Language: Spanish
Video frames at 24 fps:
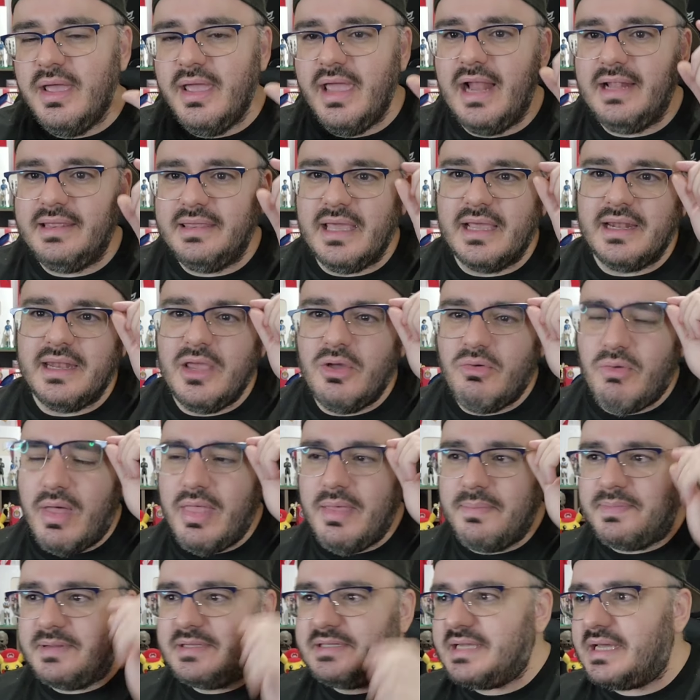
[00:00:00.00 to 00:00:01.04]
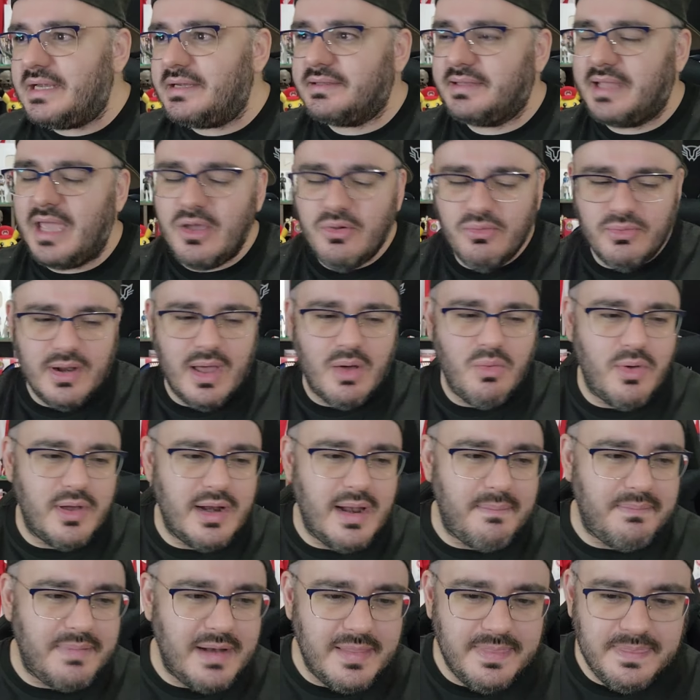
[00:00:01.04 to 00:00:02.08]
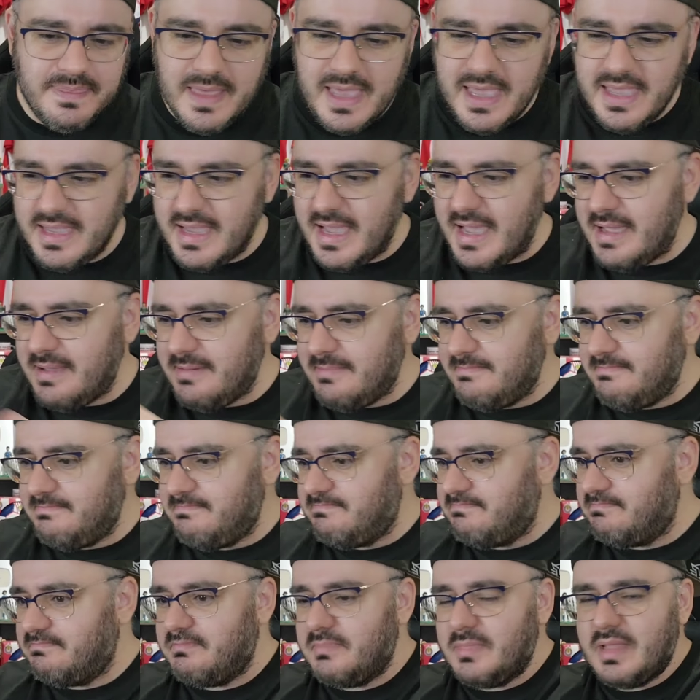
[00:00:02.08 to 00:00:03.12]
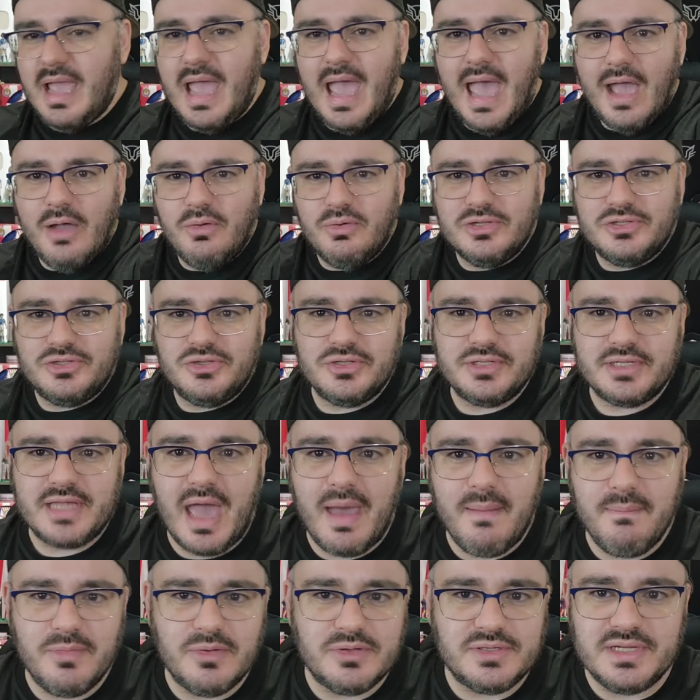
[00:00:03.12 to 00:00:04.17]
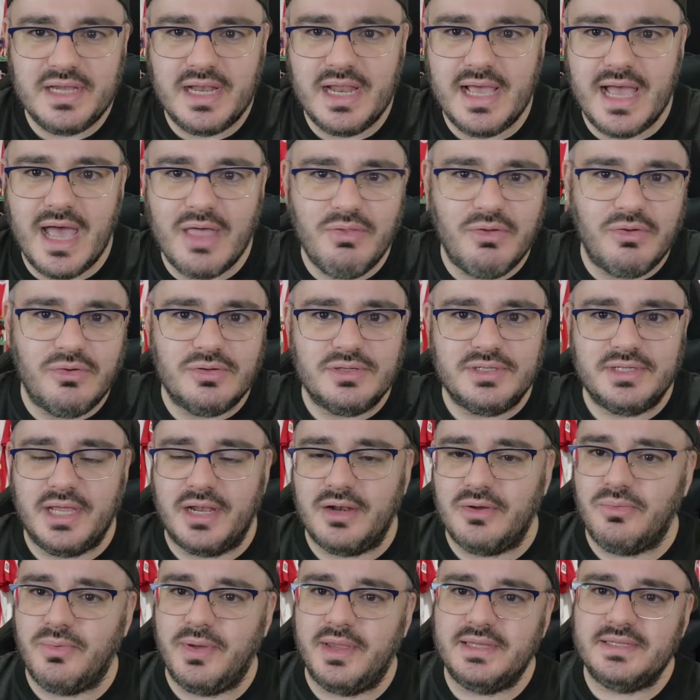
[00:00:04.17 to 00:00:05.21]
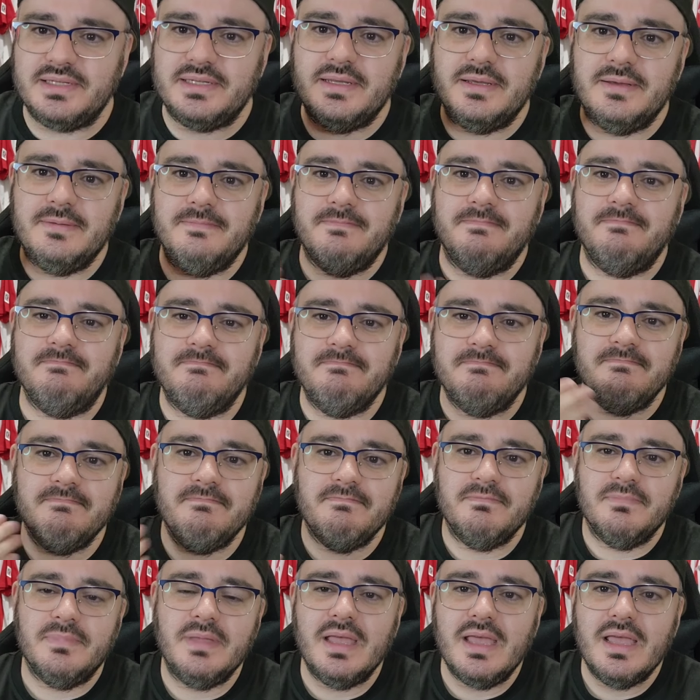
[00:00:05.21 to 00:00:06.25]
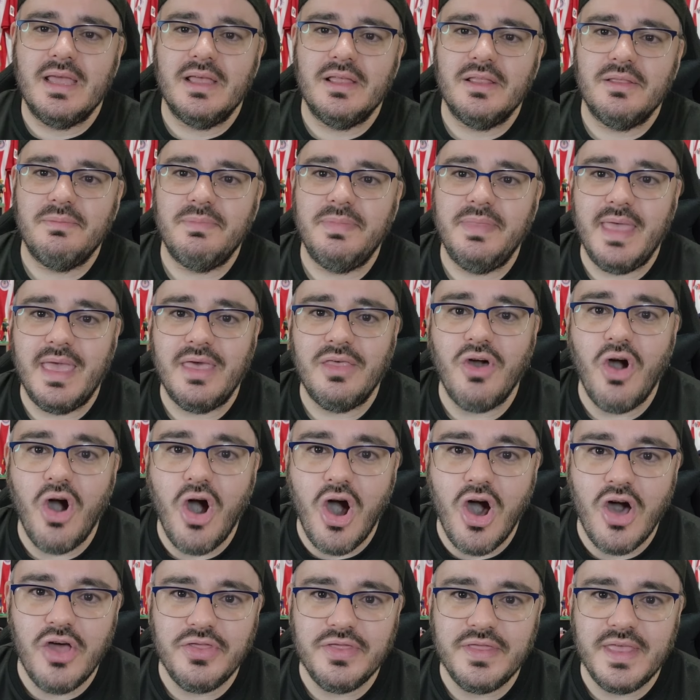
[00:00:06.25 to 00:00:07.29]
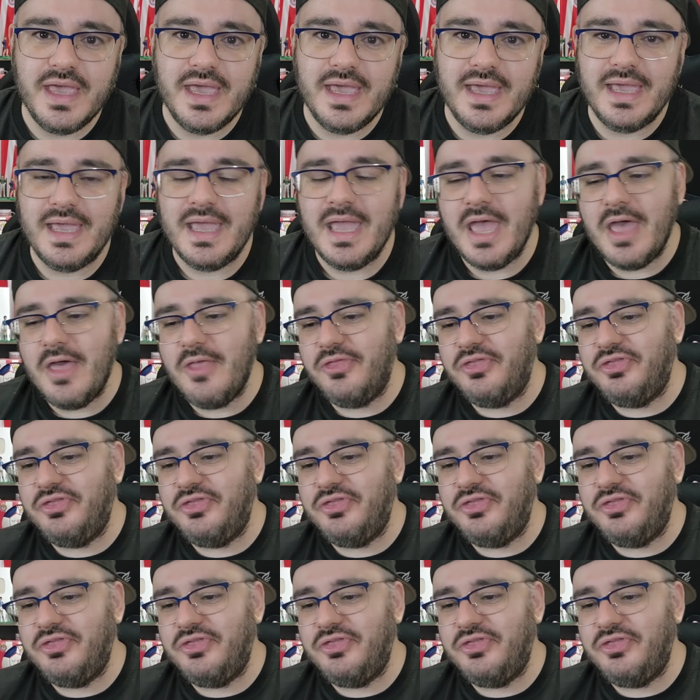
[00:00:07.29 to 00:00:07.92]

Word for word: El técnico ha de pensar, tengo una buena plantilla, hago estos cambios y le gano los Airquakes. ¿De dónde?